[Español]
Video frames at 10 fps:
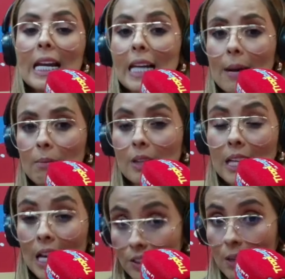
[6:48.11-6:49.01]
le,
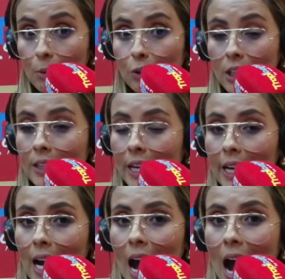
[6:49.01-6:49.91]
le, hacemos
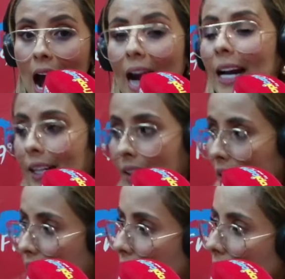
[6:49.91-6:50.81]
entrega a
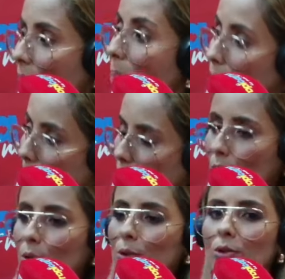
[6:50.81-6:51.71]
Carendallana por
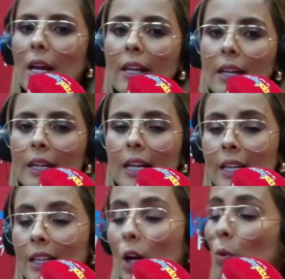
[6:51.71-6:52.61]
medio de usted de